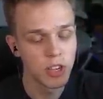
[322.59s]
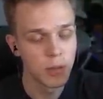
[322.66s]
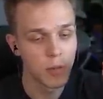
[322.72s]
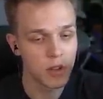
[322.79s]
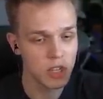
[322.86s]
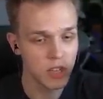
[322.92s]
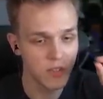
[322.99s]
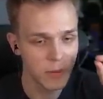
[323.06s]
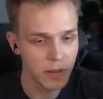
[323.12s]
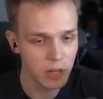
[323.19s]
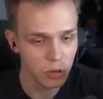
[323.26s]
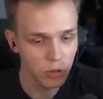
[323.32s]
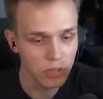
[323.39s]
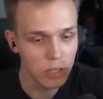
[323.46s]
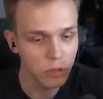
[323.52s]
możesz
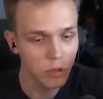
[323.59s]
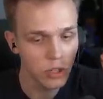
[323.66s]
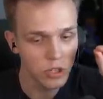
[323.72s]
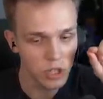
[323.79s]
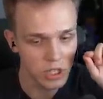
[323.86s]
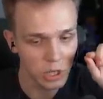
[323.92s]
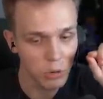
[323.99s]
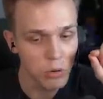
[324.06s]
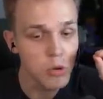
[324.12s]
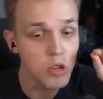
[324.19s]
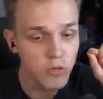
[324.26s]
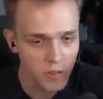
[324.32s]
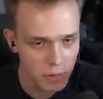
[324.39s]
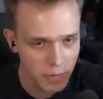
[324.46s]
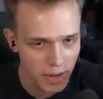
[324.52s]
wybrać tunel, który został
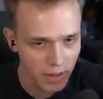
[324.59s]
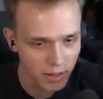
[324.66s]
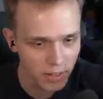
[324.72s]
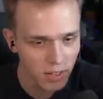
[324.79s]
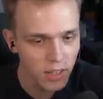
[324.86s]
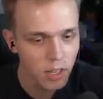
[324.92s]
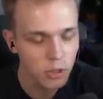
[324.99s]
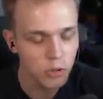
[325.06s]
już wybrany,